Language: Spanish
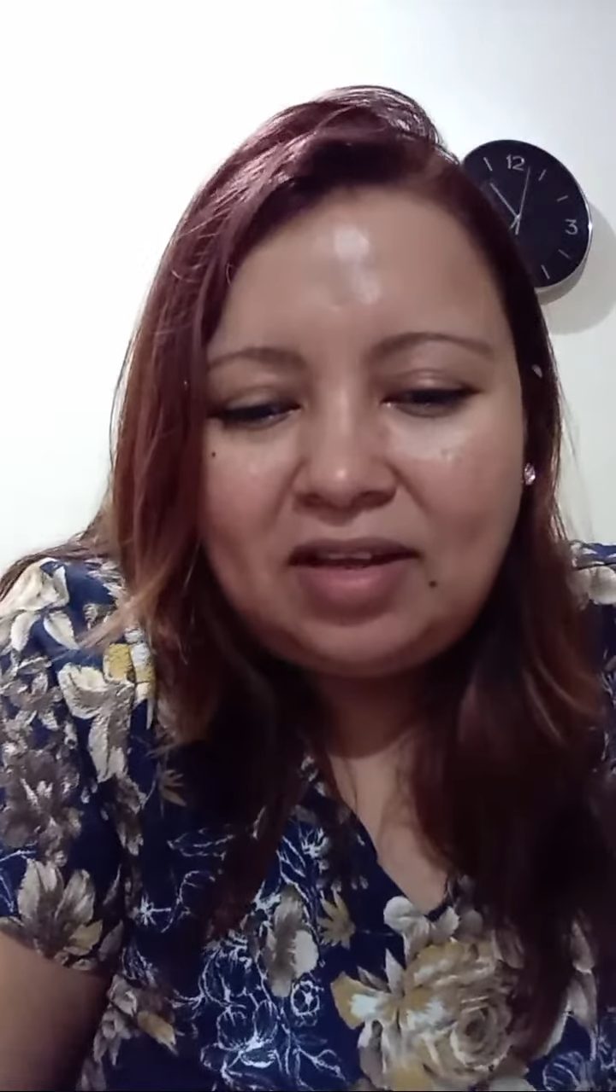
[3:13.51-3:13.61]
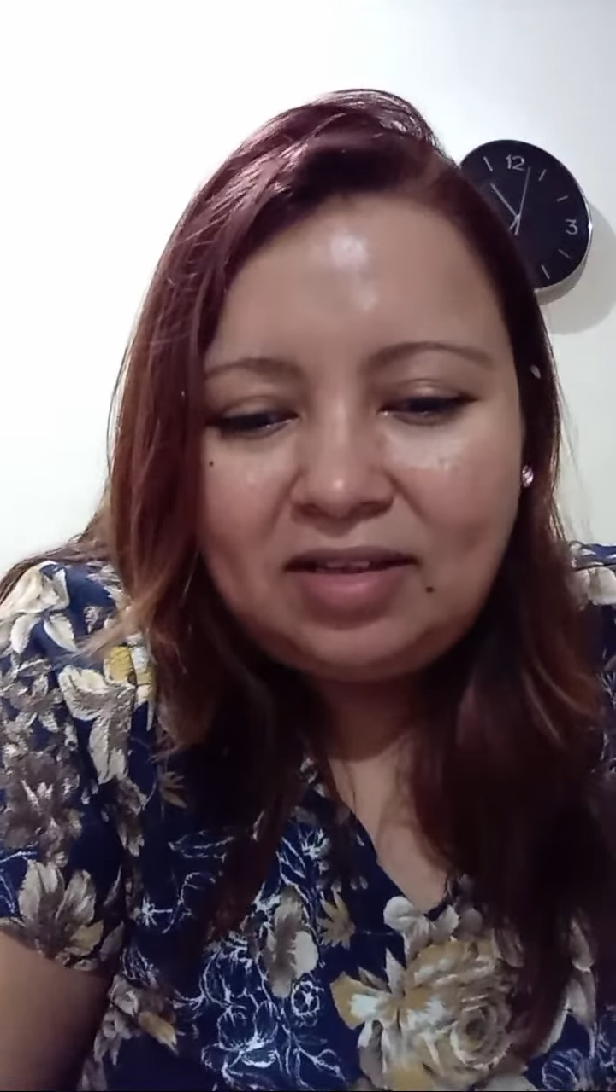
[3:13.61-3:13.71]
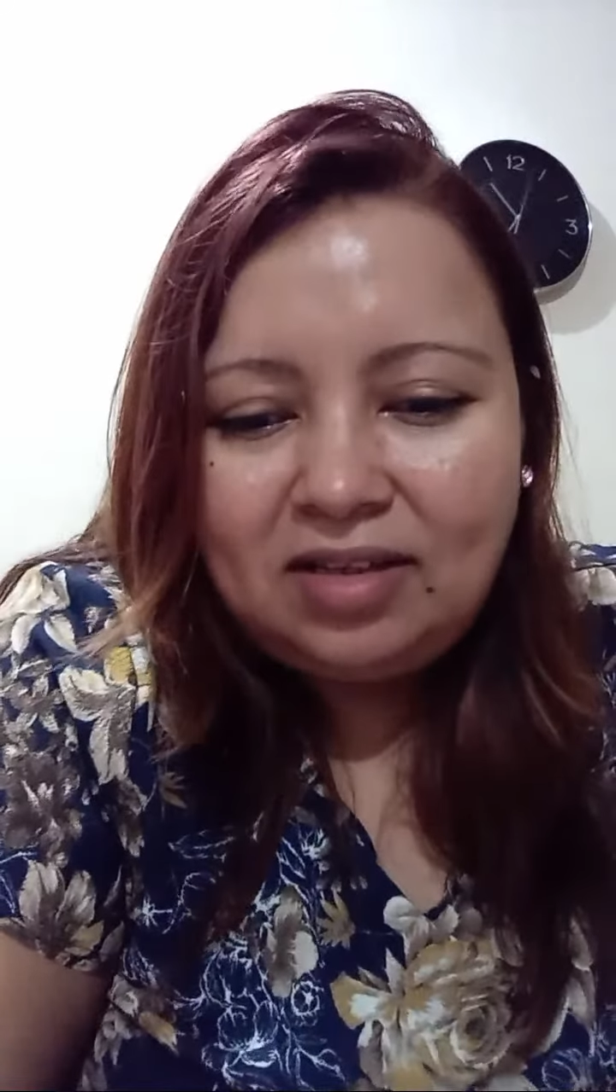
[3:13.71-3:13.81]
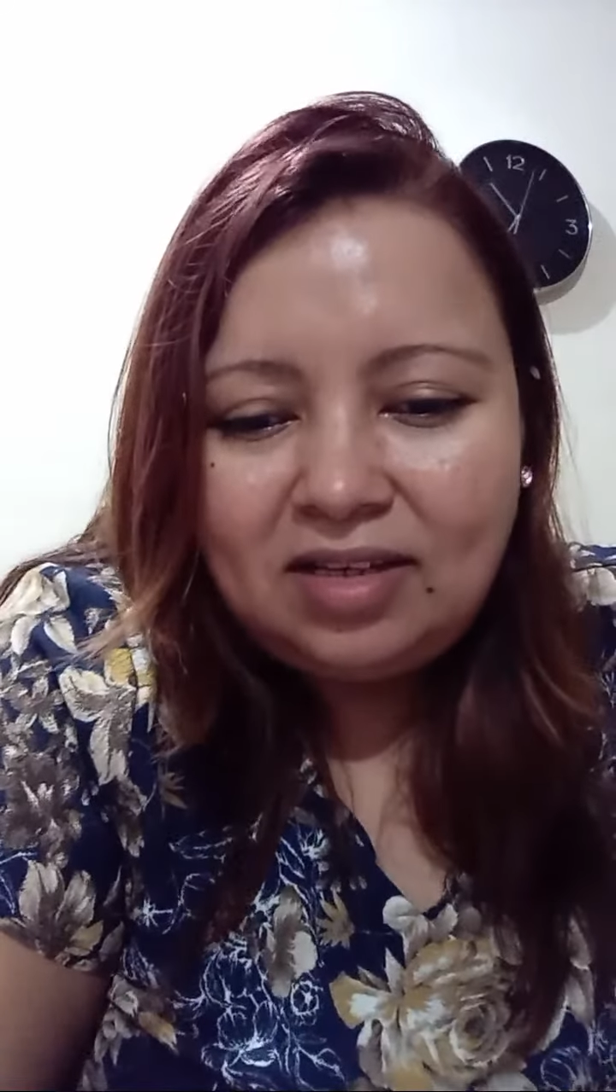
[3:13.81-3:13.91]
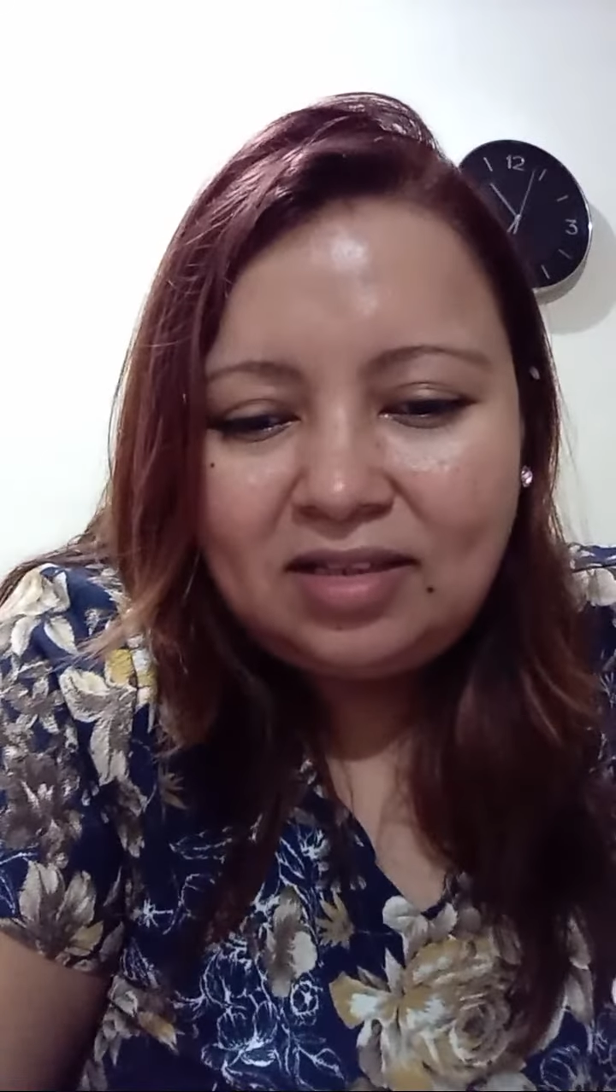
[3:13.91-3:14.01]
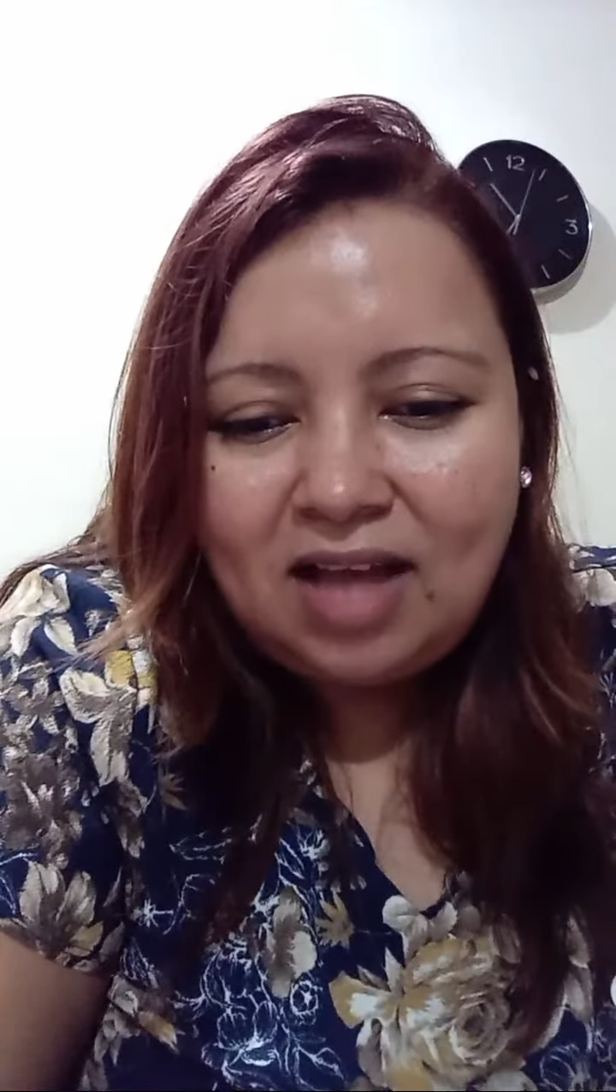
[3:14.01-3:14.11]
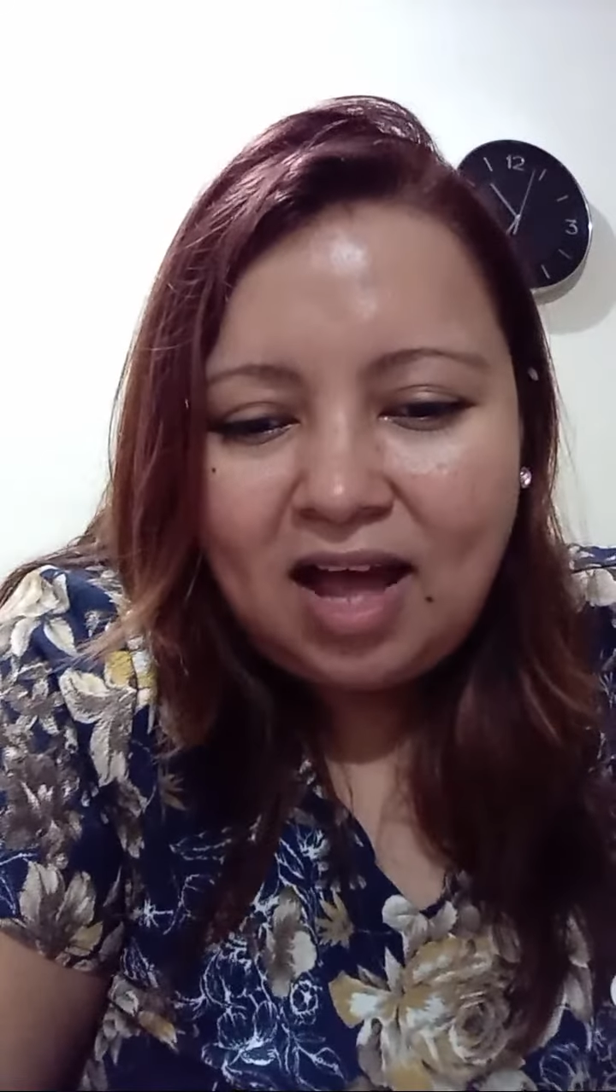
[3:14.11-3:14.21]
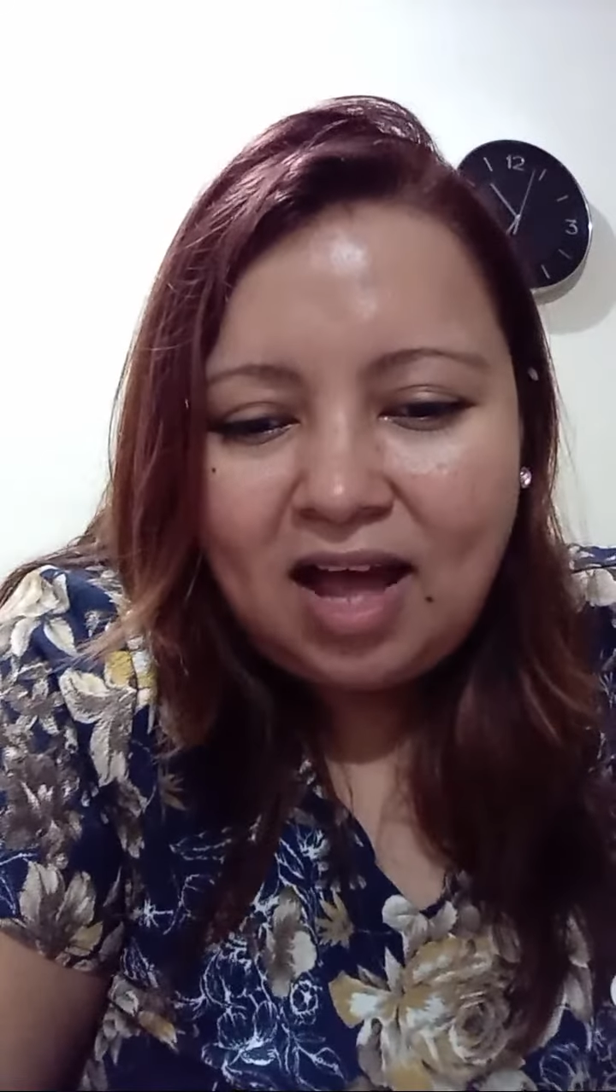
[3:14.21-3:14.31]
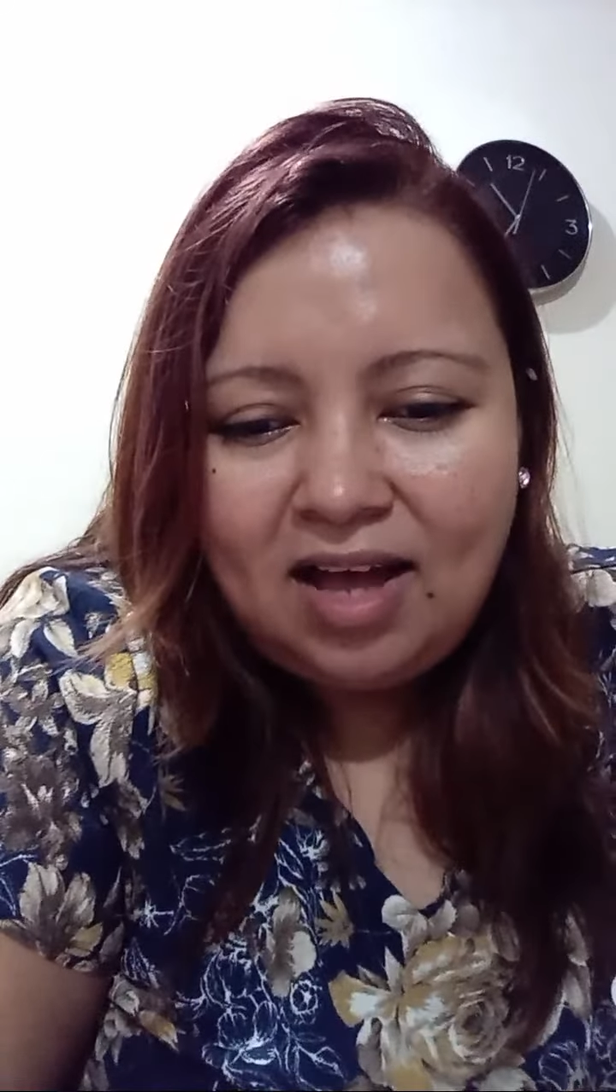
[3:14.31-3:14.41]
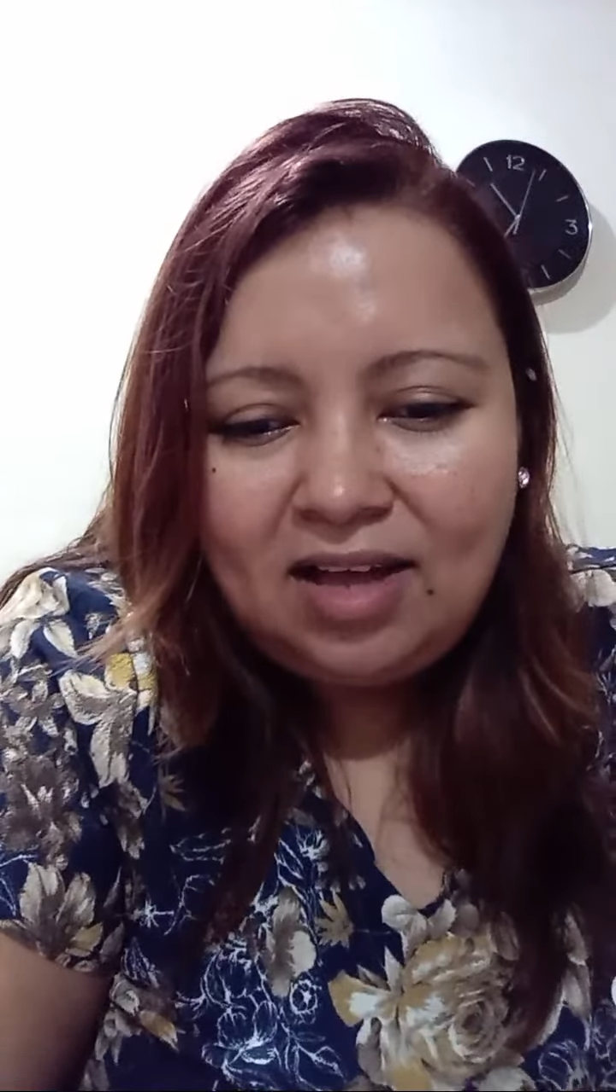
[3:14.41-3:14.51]
Dice,
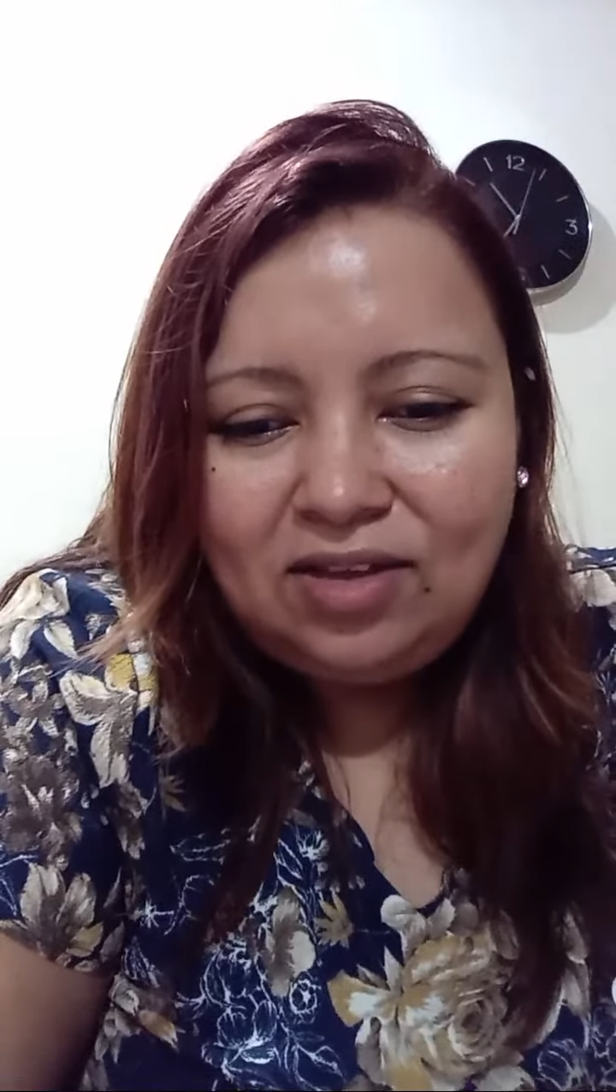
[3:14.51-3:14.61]
está